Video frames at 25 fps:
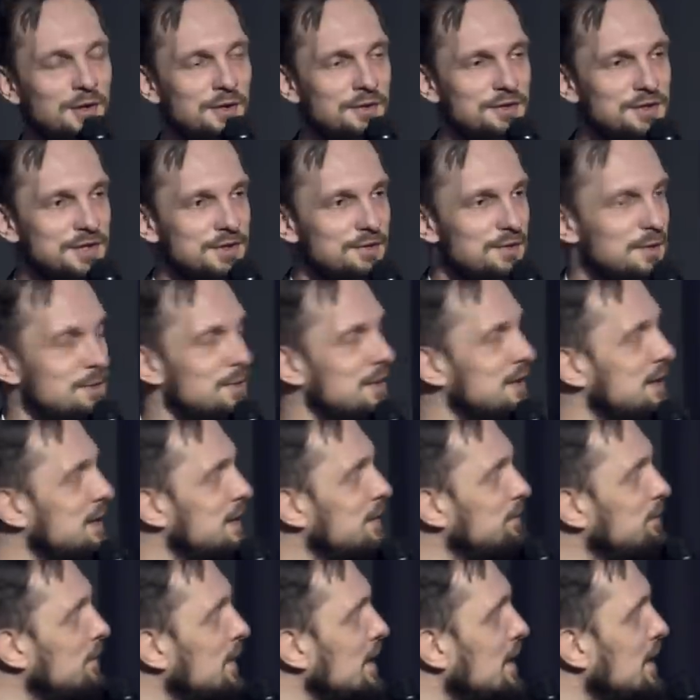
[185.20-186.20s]

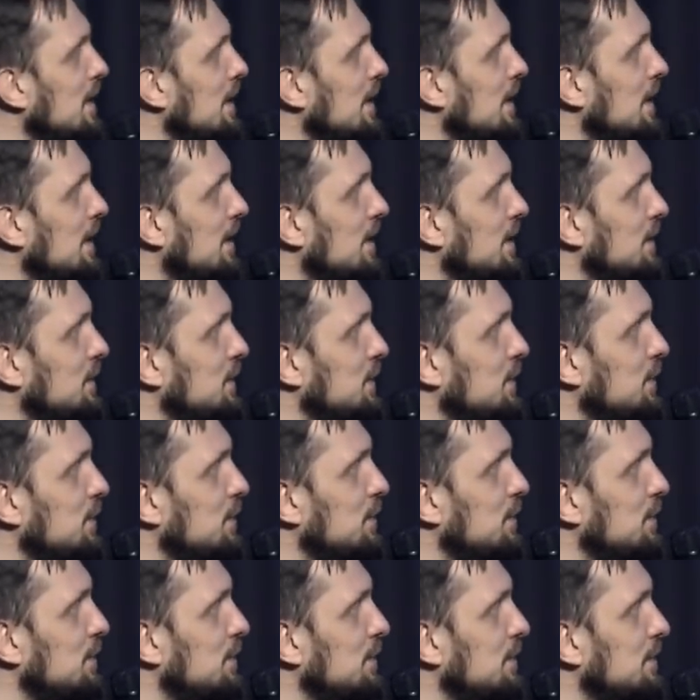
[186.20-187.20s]
современный, э,
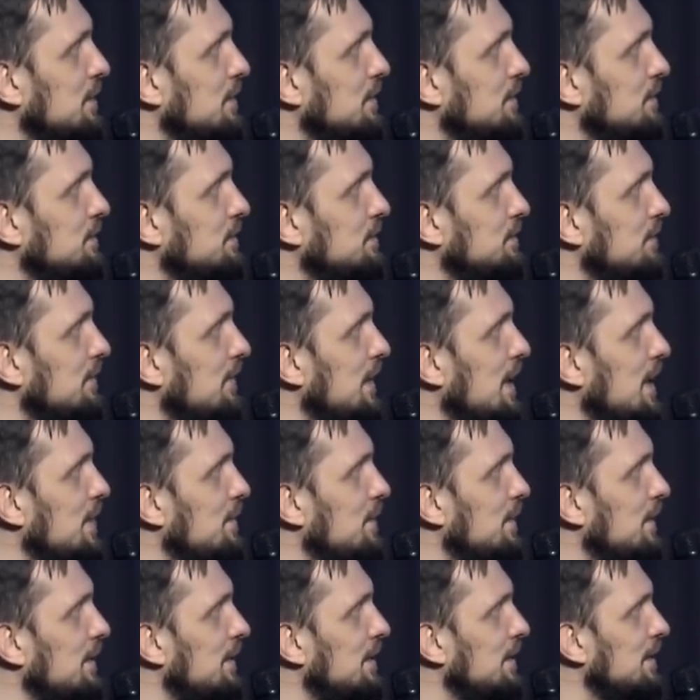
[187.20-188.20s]
что как
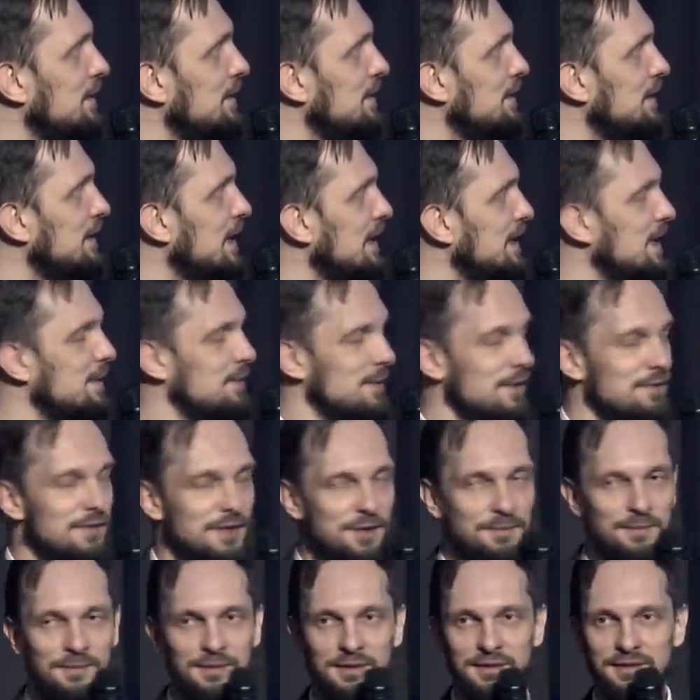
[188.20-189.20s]
бы, когда мы
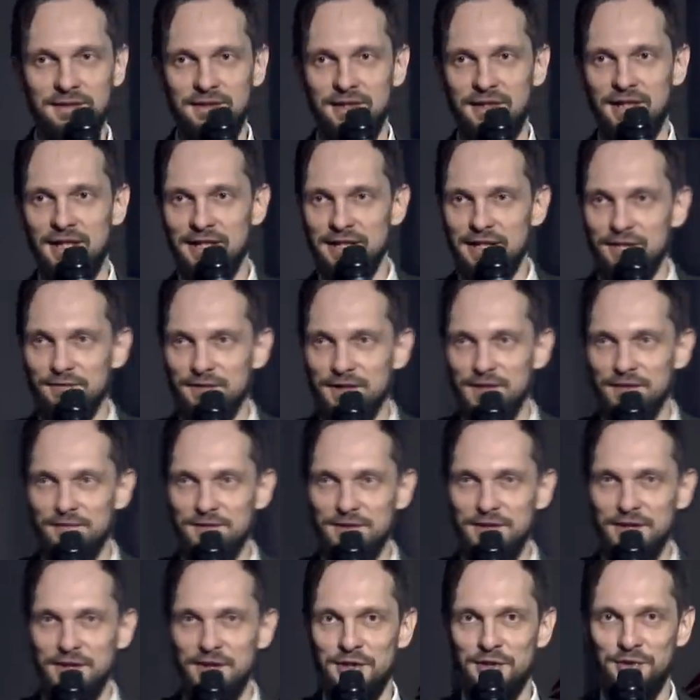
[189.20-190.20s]
говорим о
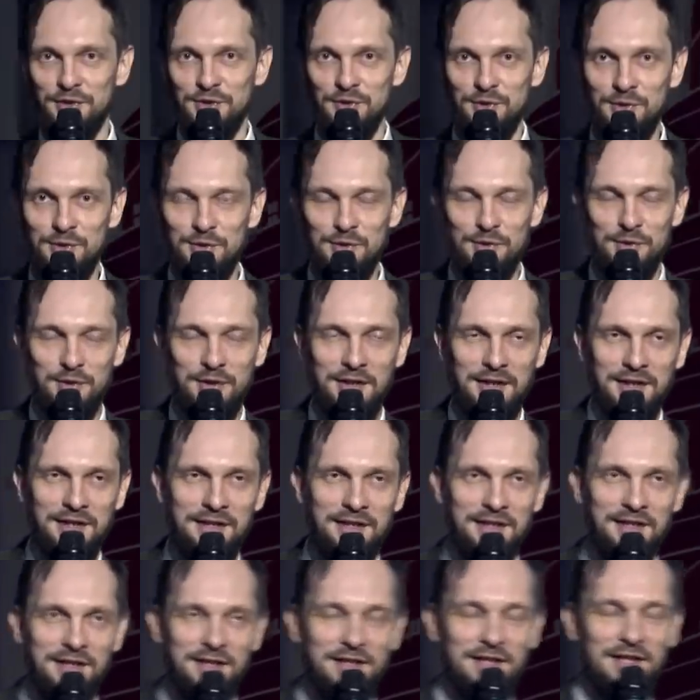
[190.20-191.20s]
Лавкрафте и Ктулху, как
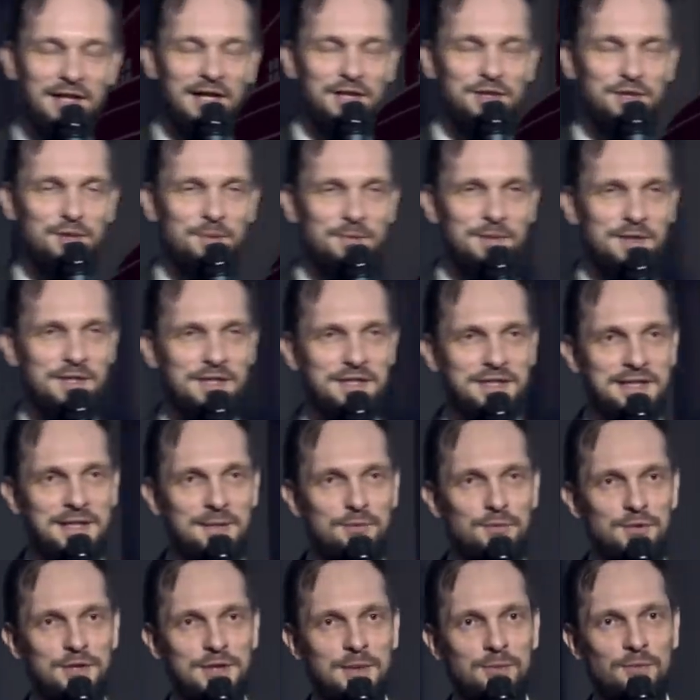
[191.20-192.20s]
о чем-то
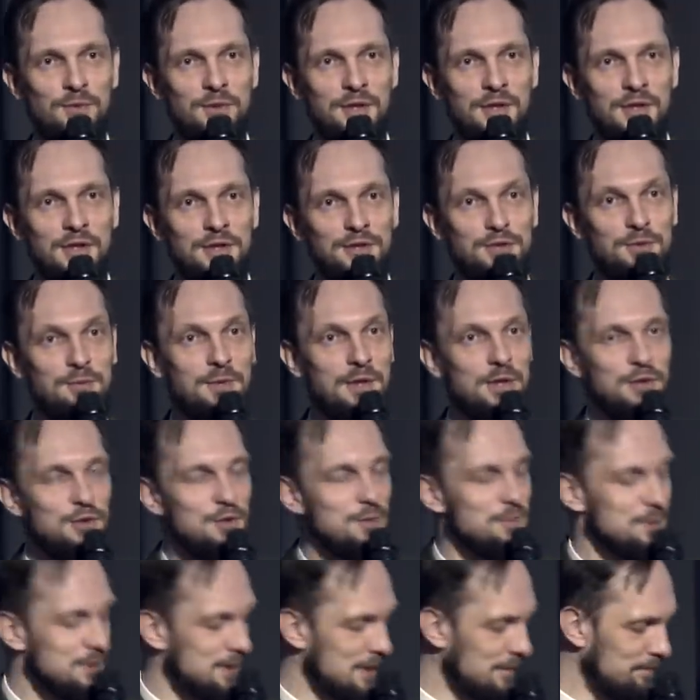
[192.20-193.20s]
само собой
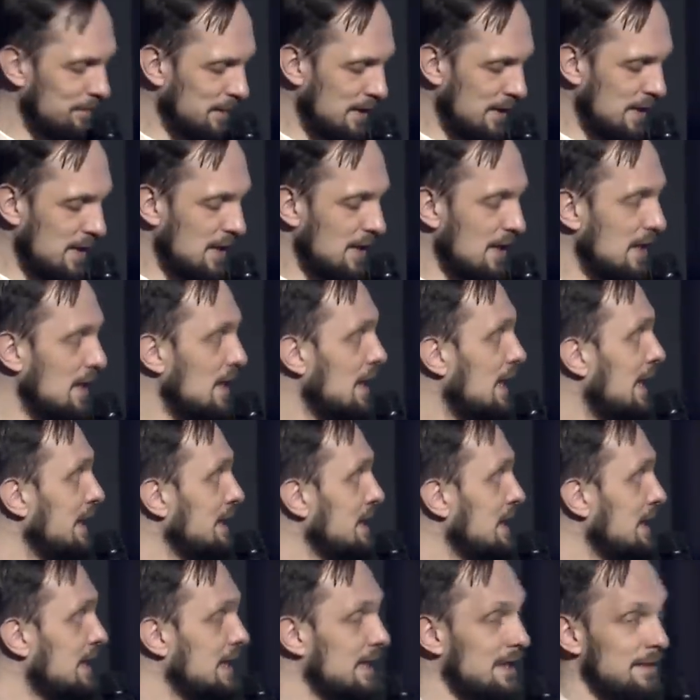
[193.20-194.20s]
разумеющемся.
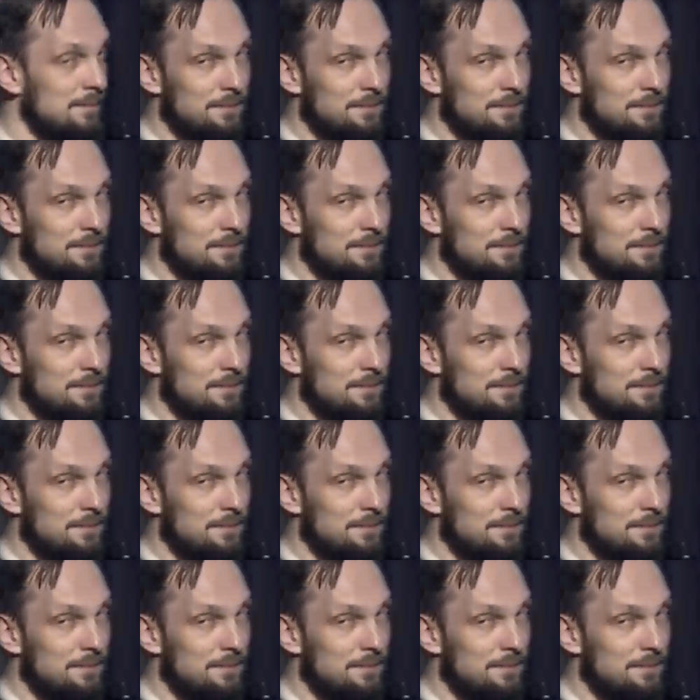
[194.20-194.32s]
Однако